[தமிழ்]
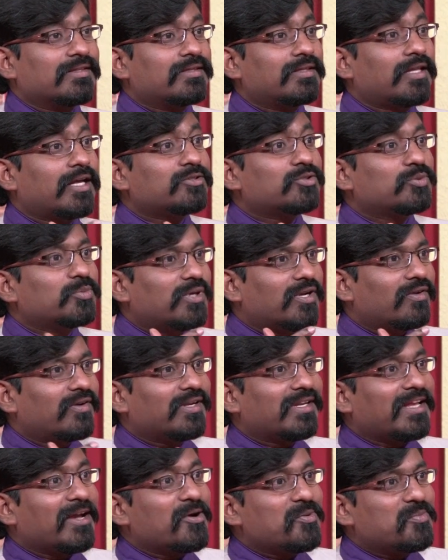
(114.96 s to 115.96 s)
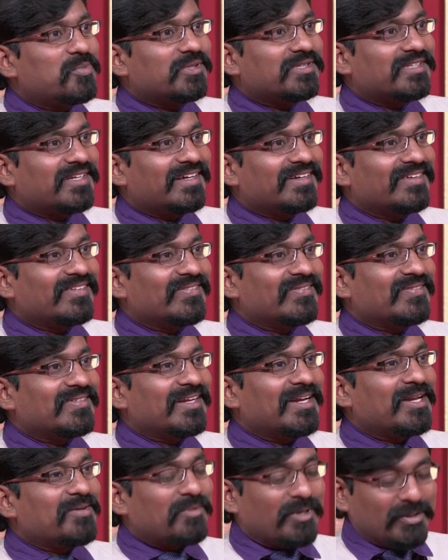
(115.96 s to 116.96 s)
ராஜ்குமார் அவர்கள் ஞாபகப்படுத்துகிறாங்க
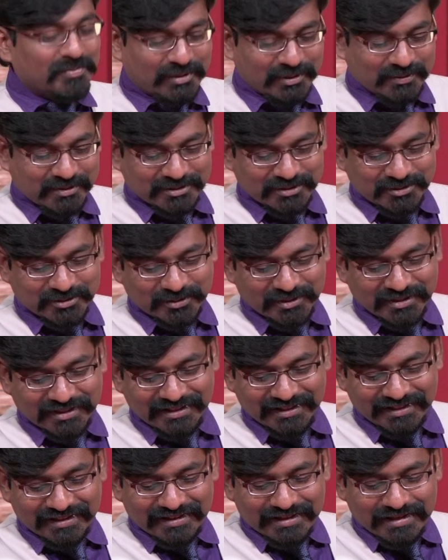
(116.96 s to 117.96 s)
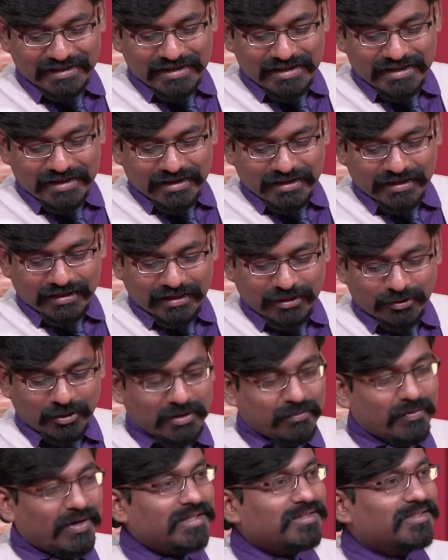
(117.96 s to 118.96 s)
நல்ல மனப்பாட வசனம் சொன்னது
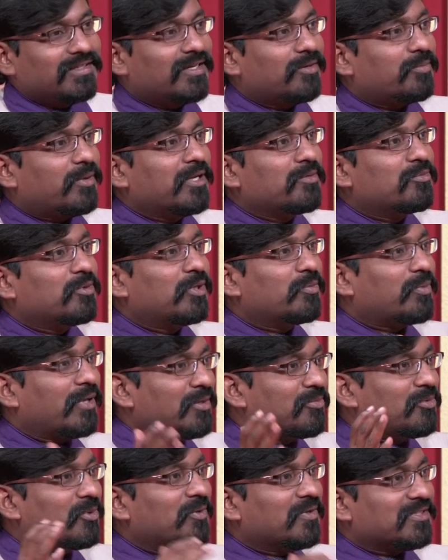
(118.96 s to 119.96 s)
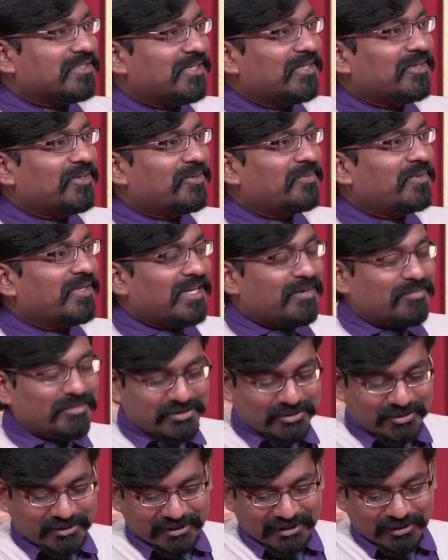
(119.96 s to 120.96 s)
என்னுடைய வாழ்த்துக்கள் பனிபோது பதிமூணு வசனங்களும் நீங்கள்
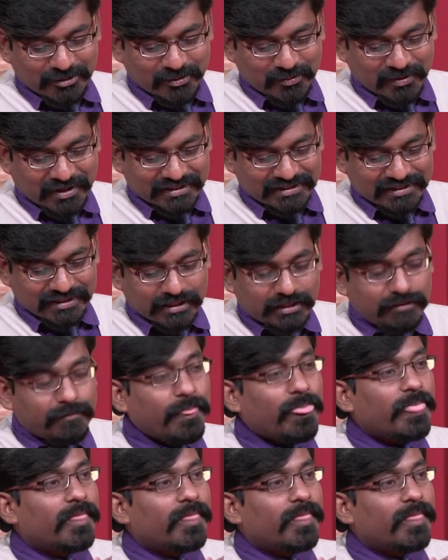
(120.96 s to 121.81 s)
அப்படி சொல்லணும் என்னுடைய வாழ்த்துக்கள்